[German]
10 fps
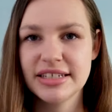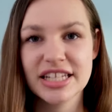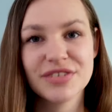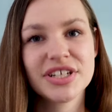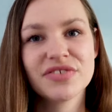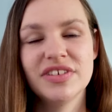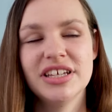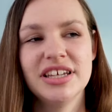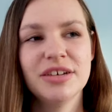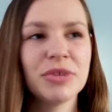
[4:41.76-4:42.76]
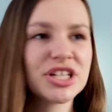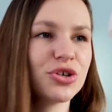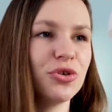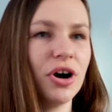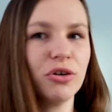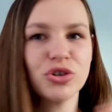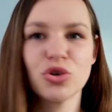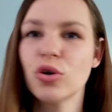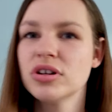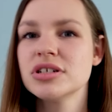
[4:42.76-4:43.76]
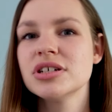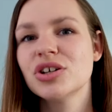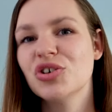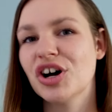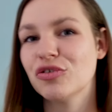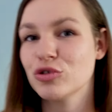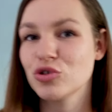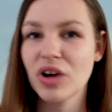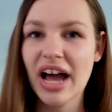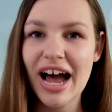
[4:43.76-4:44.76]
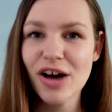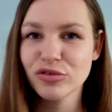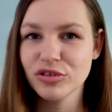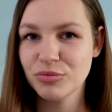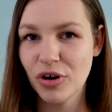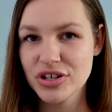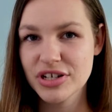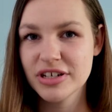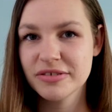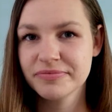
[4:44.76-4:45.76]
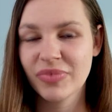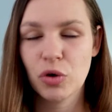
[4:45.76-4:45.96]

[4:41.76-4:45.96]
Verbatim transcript: Dann sowas wie Masseur und Kunde oder Fotograf Fotograf und Model